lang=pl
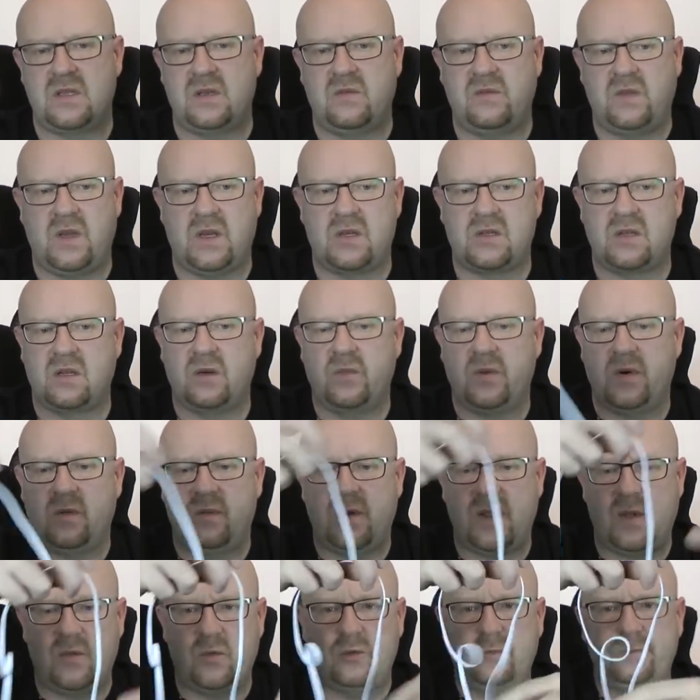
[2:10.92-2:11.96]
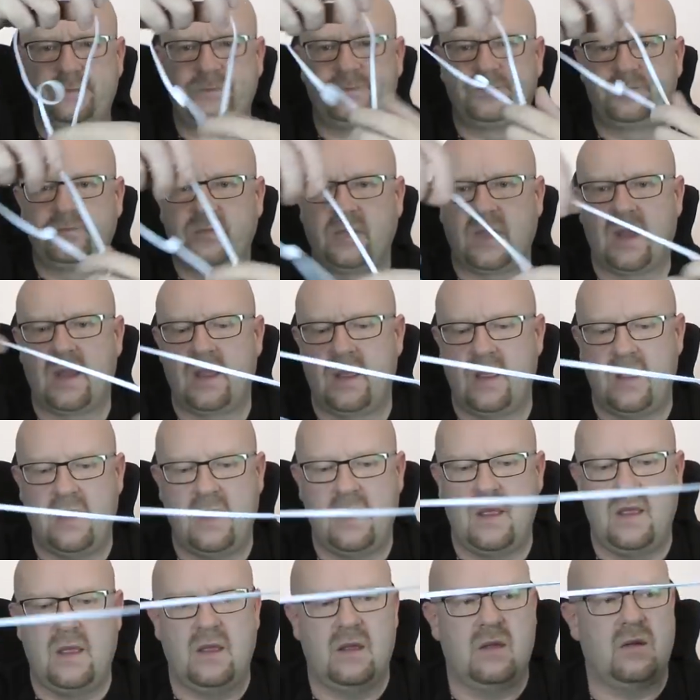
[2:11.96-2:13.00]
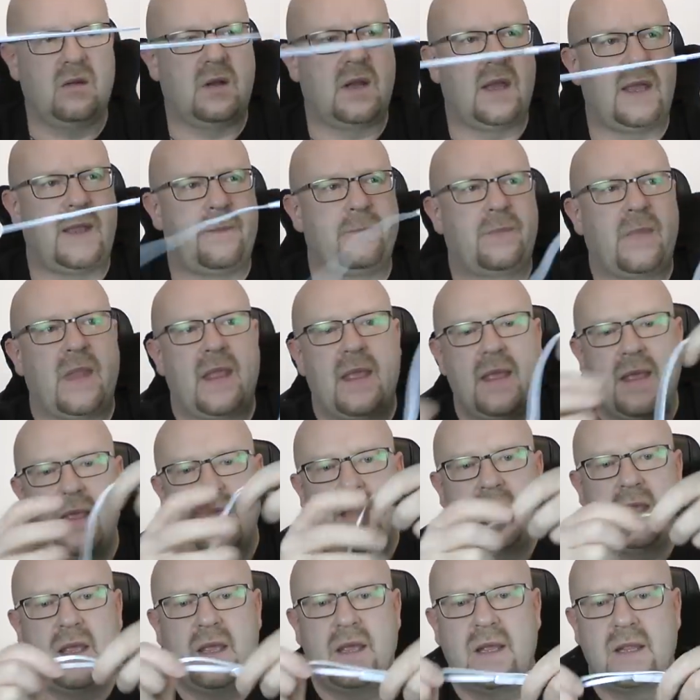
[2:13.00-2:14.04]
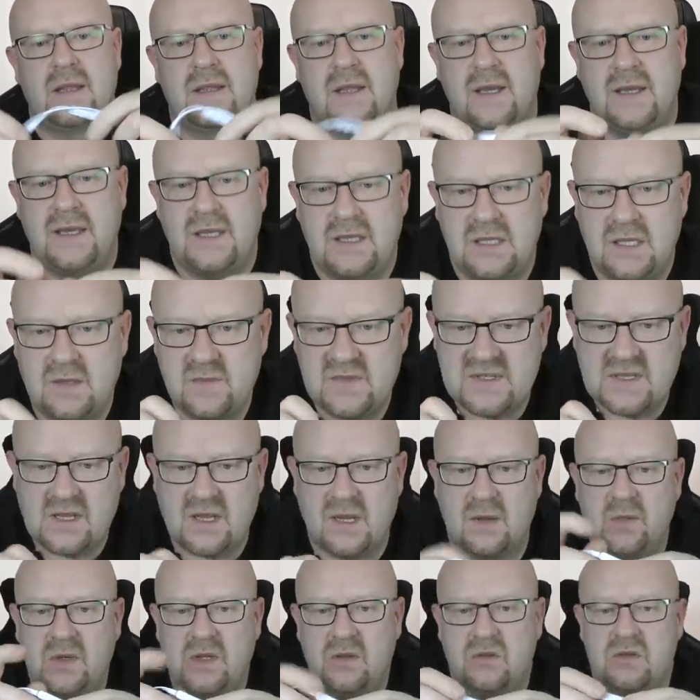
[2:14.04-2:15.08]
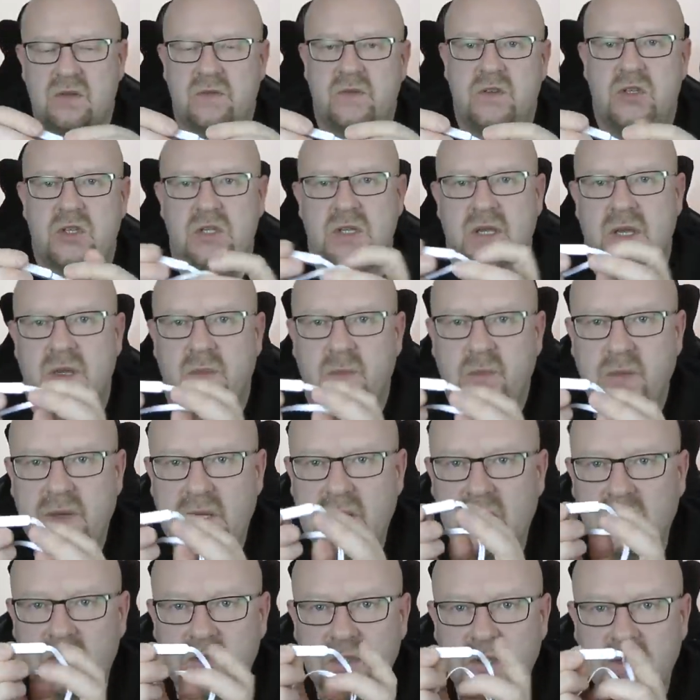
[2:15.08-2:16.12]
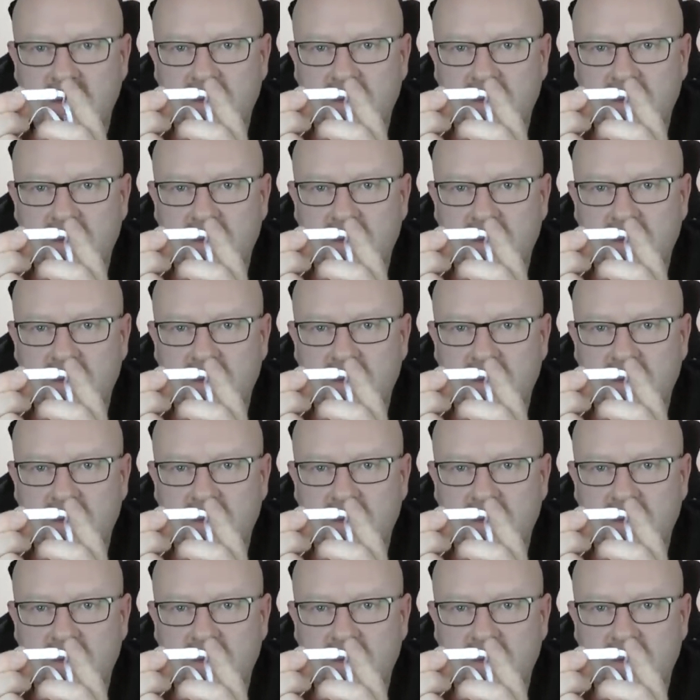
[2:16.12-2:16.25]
z tym większego problemu. Ok. Na jednym z kabli oczywiście pilot